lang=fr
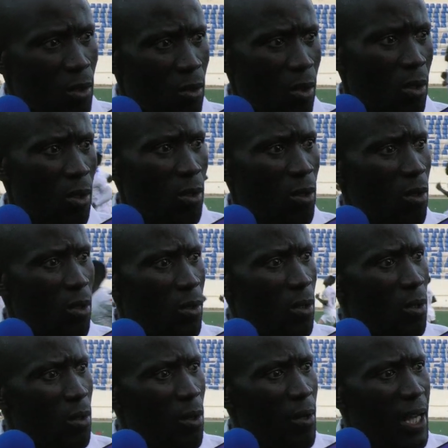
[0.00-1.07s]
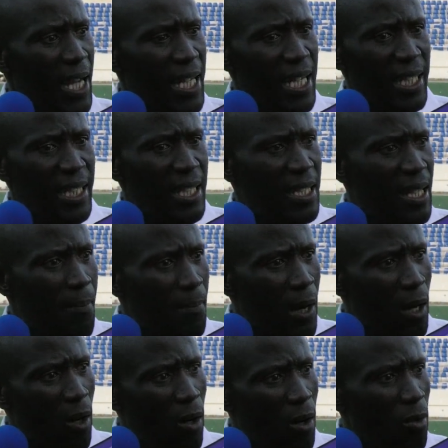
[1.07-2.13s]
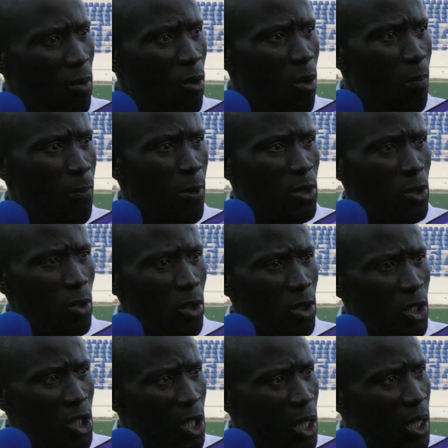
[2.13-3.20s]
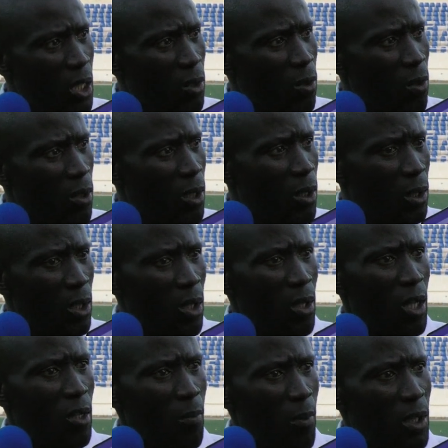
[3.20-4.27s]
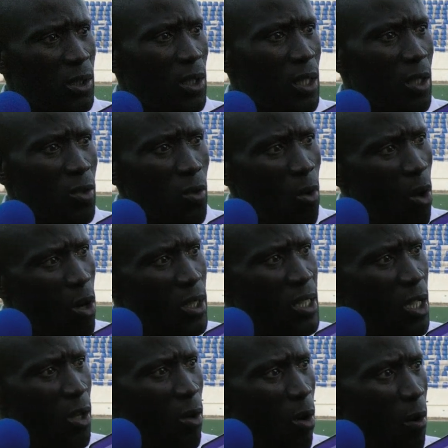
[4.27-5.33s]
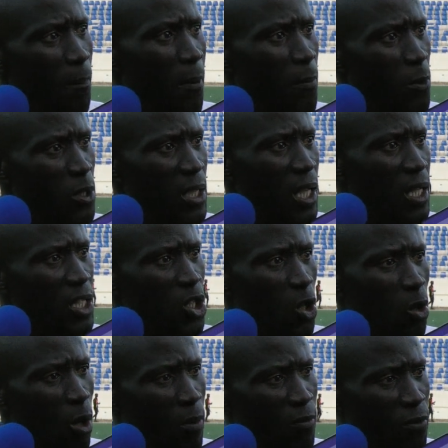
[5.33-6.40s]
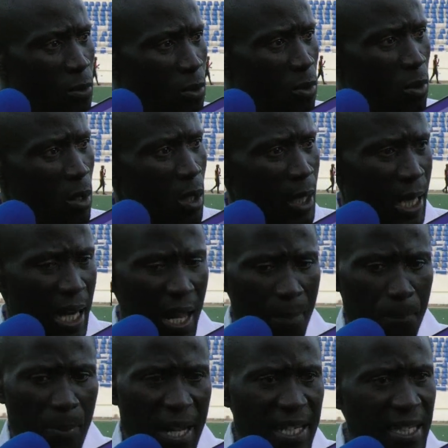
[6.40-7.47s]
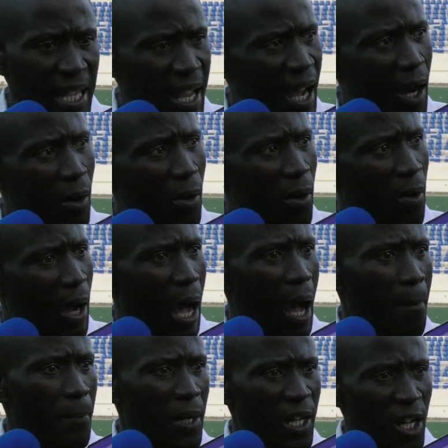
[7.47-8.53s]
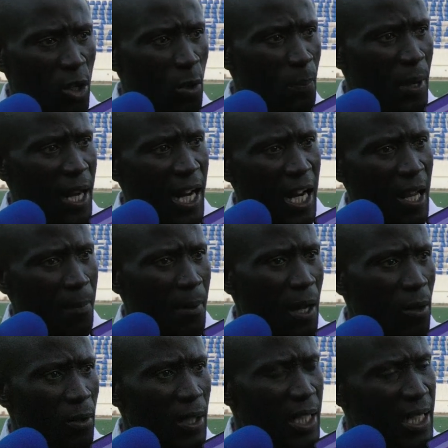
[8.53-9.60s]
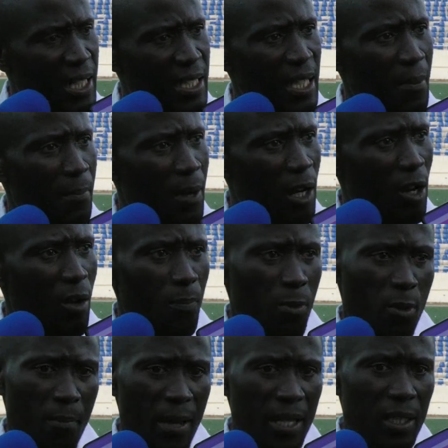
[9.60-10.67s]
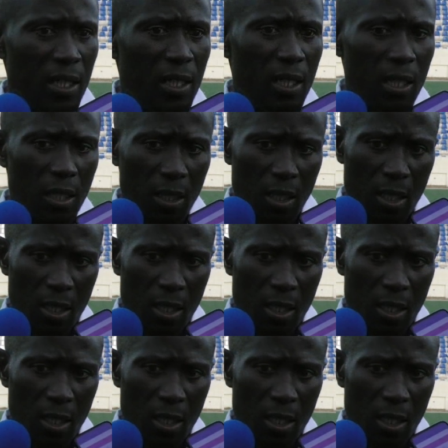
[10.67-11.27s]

qu'on gagne les deuxièmes ballons, qu'on pose notre jeu, qu'on leur montre que nous aussi, on peut poser le jeu comme vous, les presser en haut, après récupérer les ballons, les deuxièmes ballons pour mettre euh,